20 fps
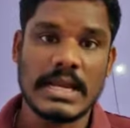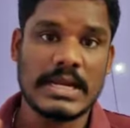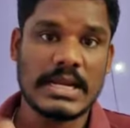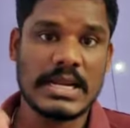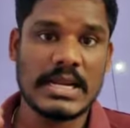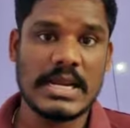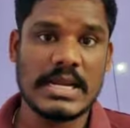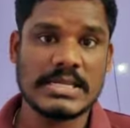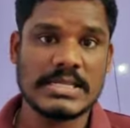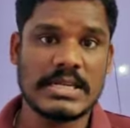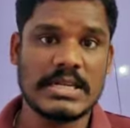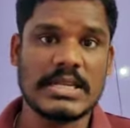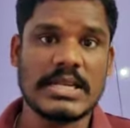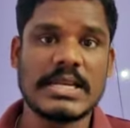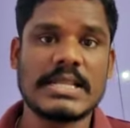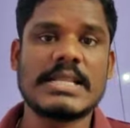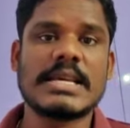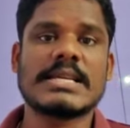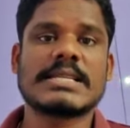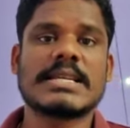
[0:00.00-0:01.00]
ఇంటర్నేషనల్
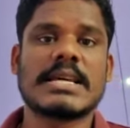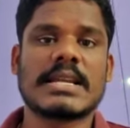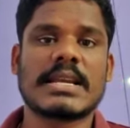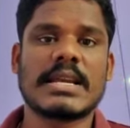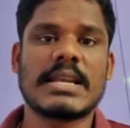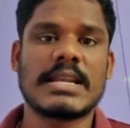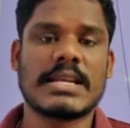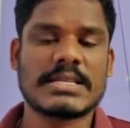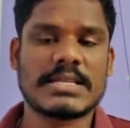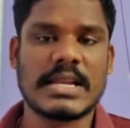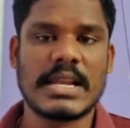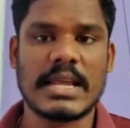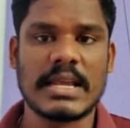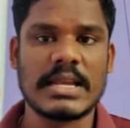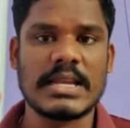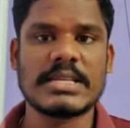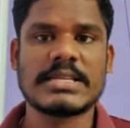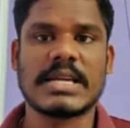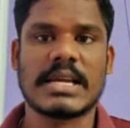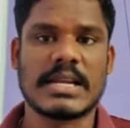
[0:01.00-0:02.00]
ఏ దేశానికి వెళ్ళినా సరే
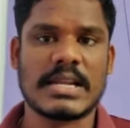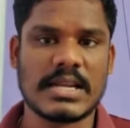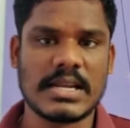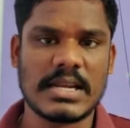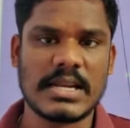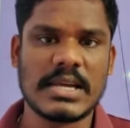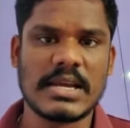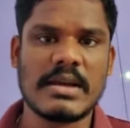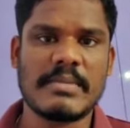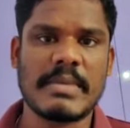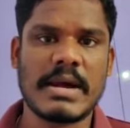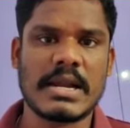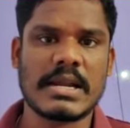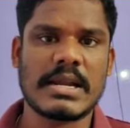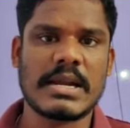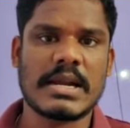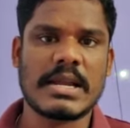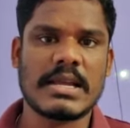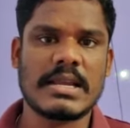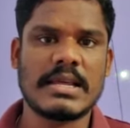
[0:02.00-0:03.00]
ఇంగ్లీష్ అనర్గంగా
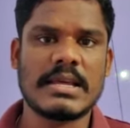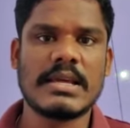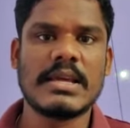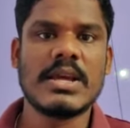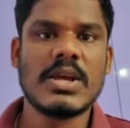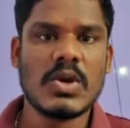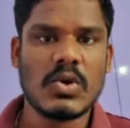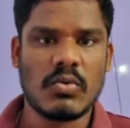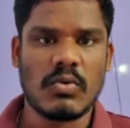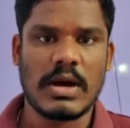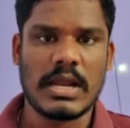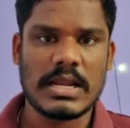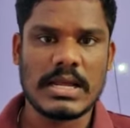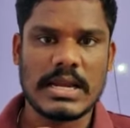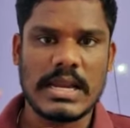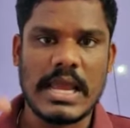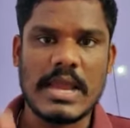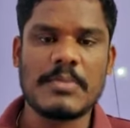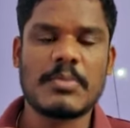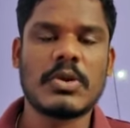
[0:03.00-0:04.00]
మాట్లాడాలి
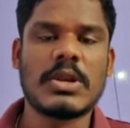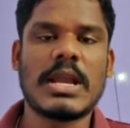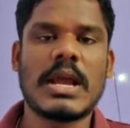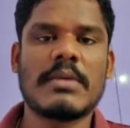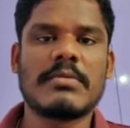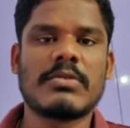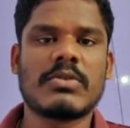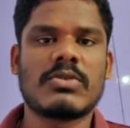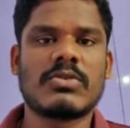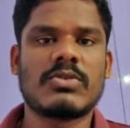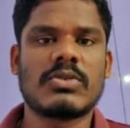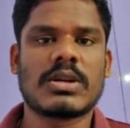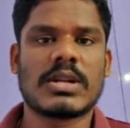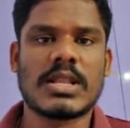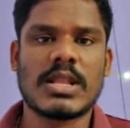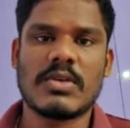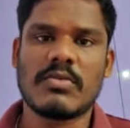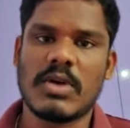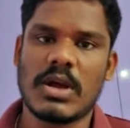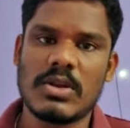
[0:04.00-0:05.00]
వాళ్ళకి నైపుణ్యాభివృద్ధి
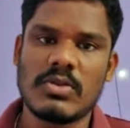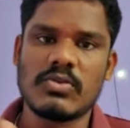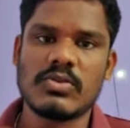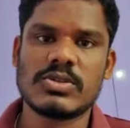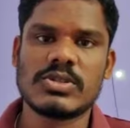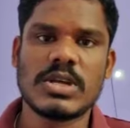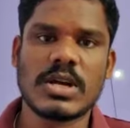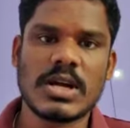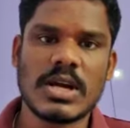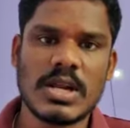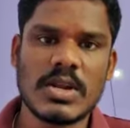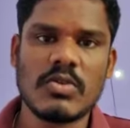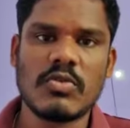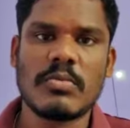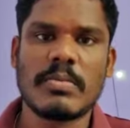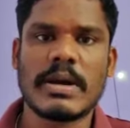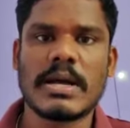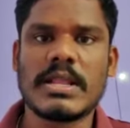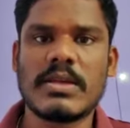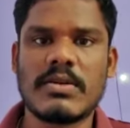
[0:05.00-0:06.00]
ఉంటుంది వాళ్ళు ఉద్యోగాలు
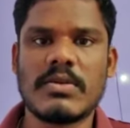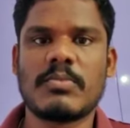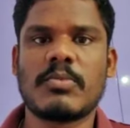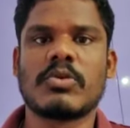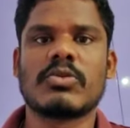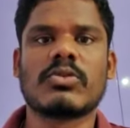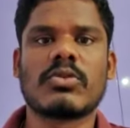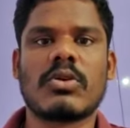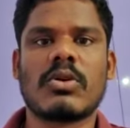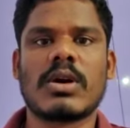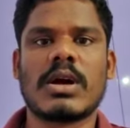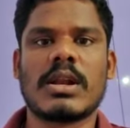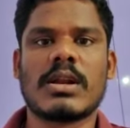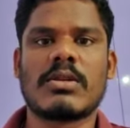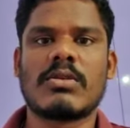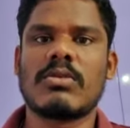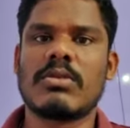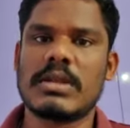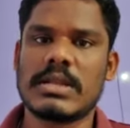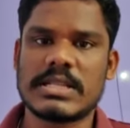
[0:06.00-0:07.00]
ఉపాధి
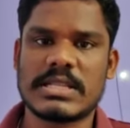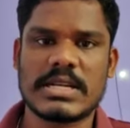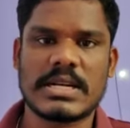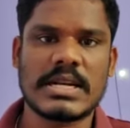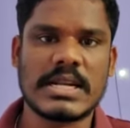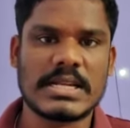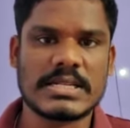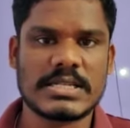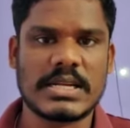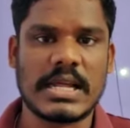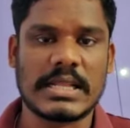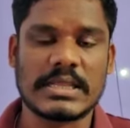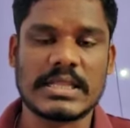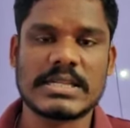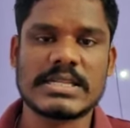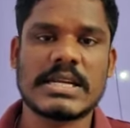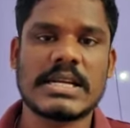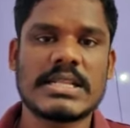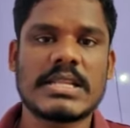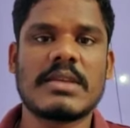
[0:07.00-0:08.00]
పొందుకోగలరు ఇంటర్నేషనల్
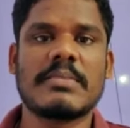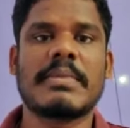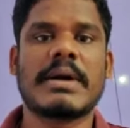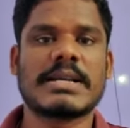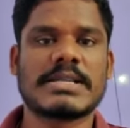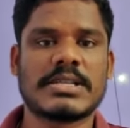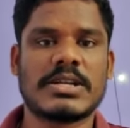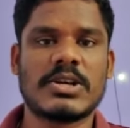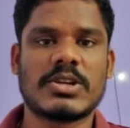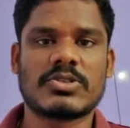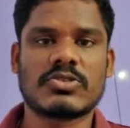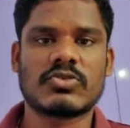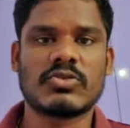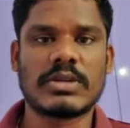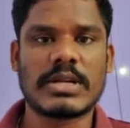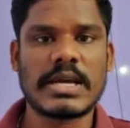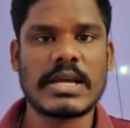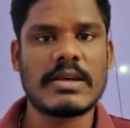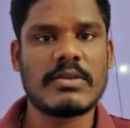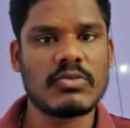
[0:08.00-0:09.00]
అంతర్జాతీయ భాష
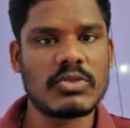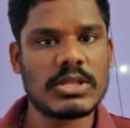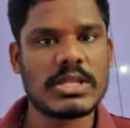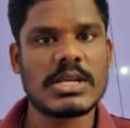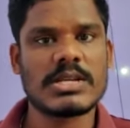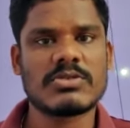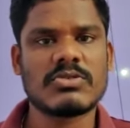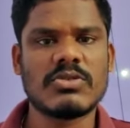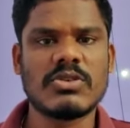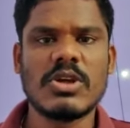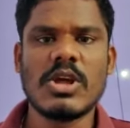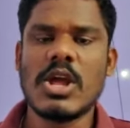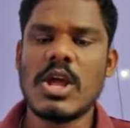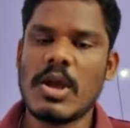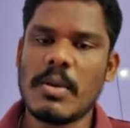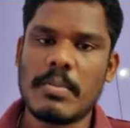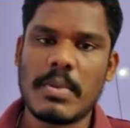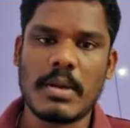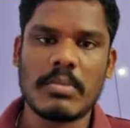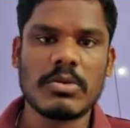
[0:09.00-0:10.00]
నేర్చుకుంటే అనే ఉద్దేశం
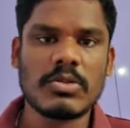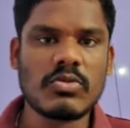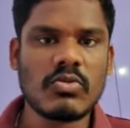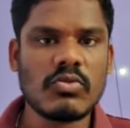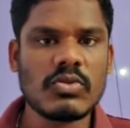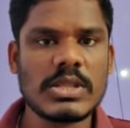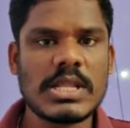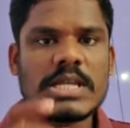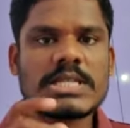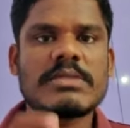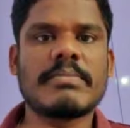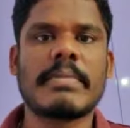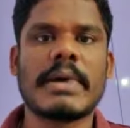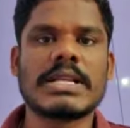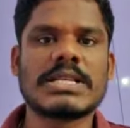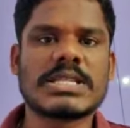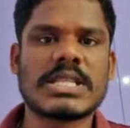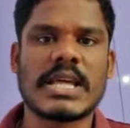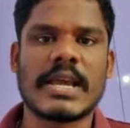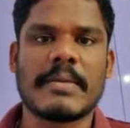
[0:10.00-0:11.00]
ప్రభుత్వ ఉద్దేశం
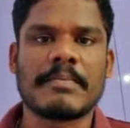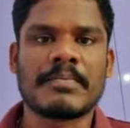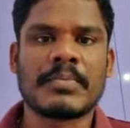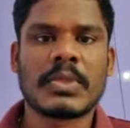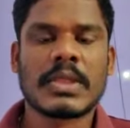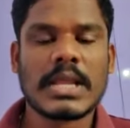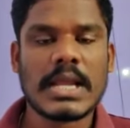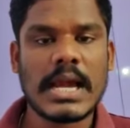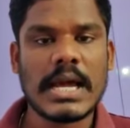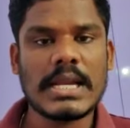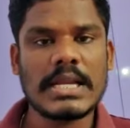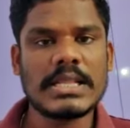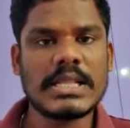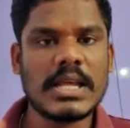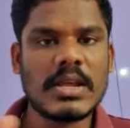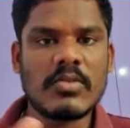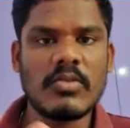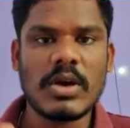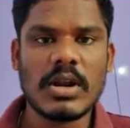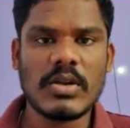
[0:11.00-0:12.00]
మంచిదే కానీ
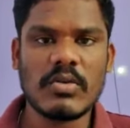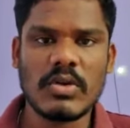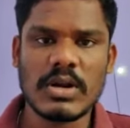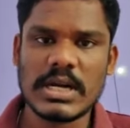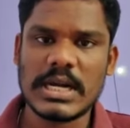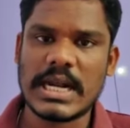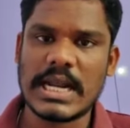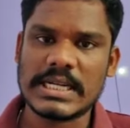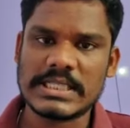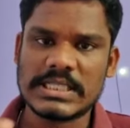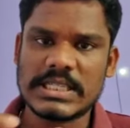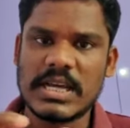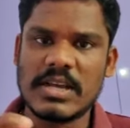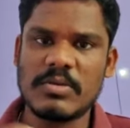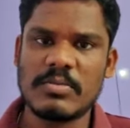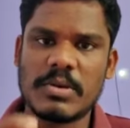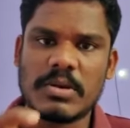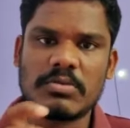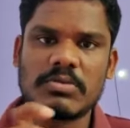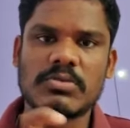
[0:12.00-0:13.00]
దీనివల్ల ఉన్న
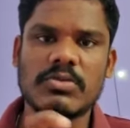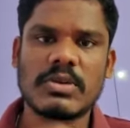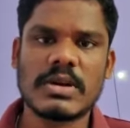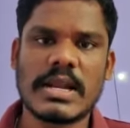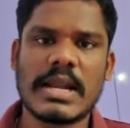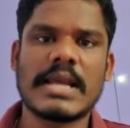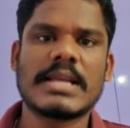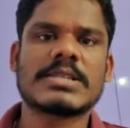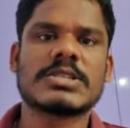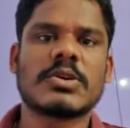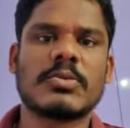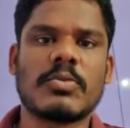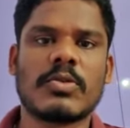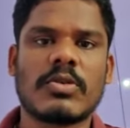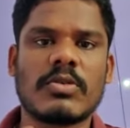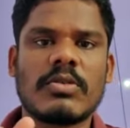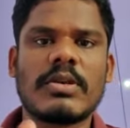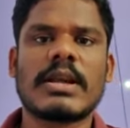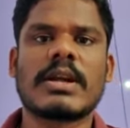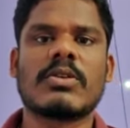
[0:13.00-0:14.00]
నష్టాలు ప్రభుత్వం
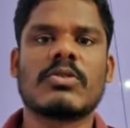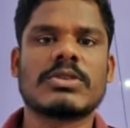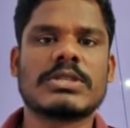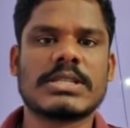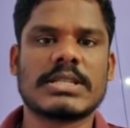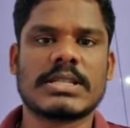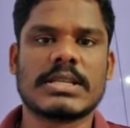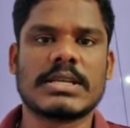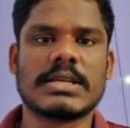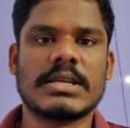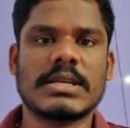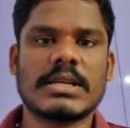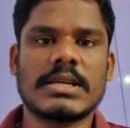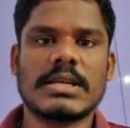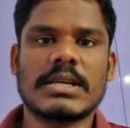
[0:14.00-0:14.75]
గ్రహించకపోవడం ఇక్కడ వచ్చింది